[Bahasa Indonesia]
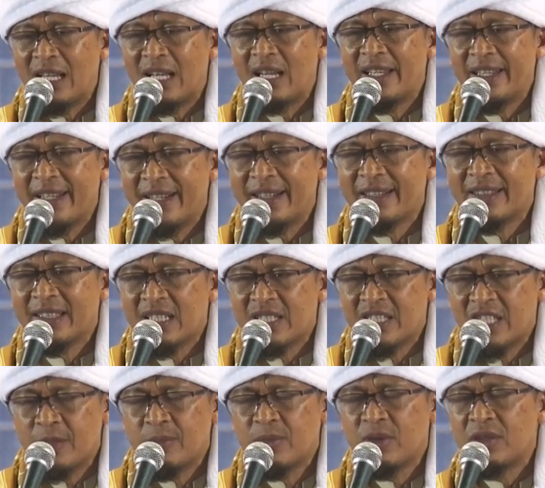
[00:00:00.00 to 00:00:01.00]
la
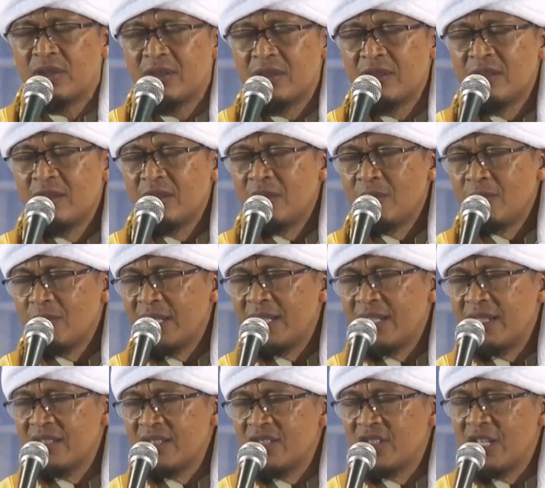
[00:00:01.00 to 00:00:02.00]
yahtasibu
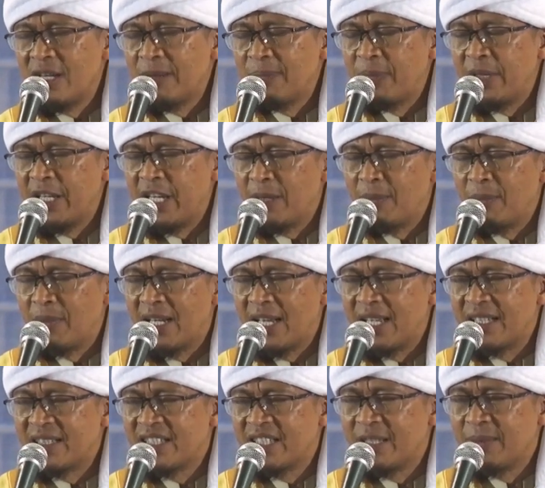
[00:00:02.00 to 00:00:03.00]
Barang siapa yang
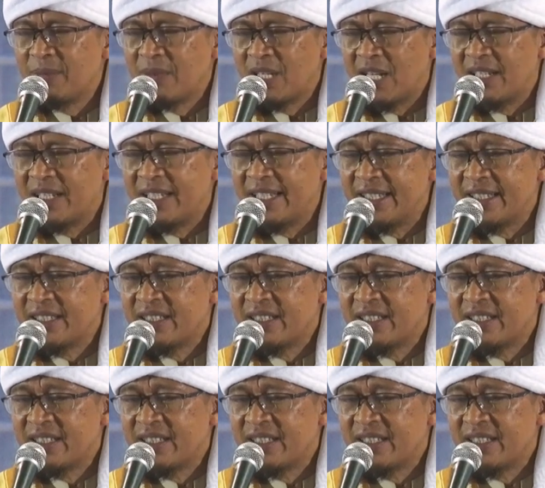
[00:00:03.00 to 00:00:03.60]
melazimkan